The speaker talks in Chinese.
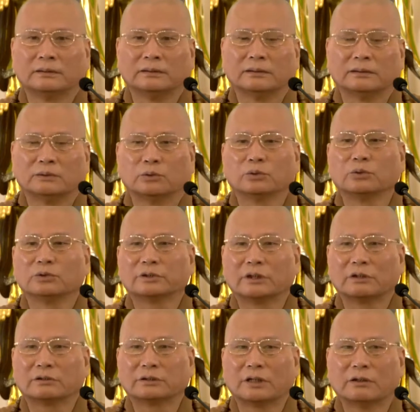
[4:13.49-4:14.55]
啊，多多
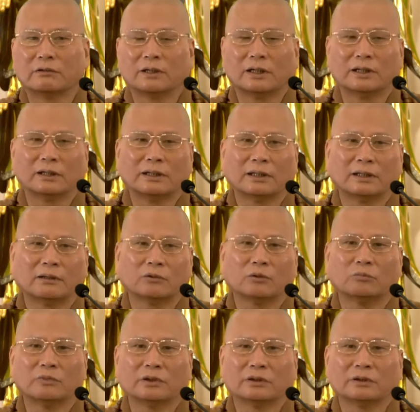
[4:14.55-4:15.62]
少少啊，啊，
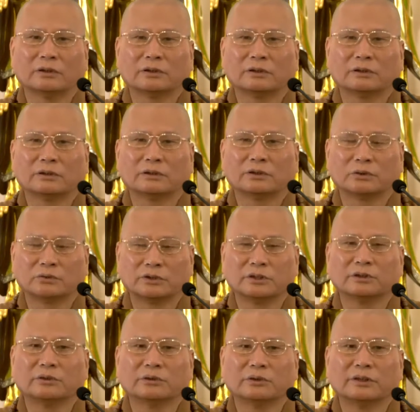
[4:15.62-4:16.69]
我们总
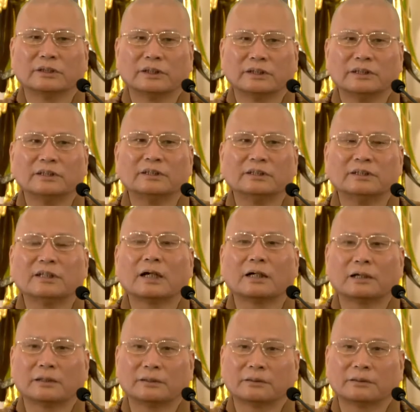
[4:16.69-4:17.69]
是有一点印象。